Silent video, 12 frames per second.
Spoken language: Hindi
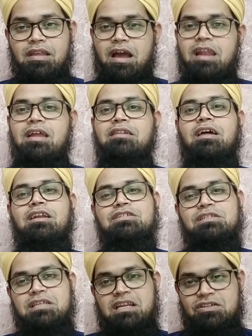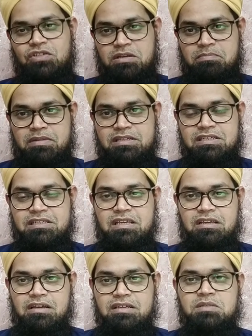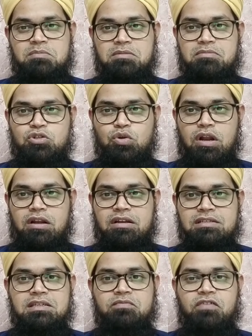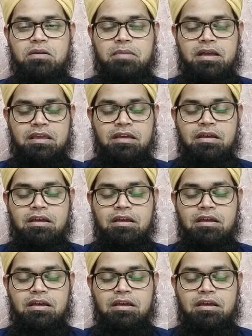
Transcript: अल्लाह ताला जिसके नसीब में जिसकी किस्मत में जो नसीब फरमाए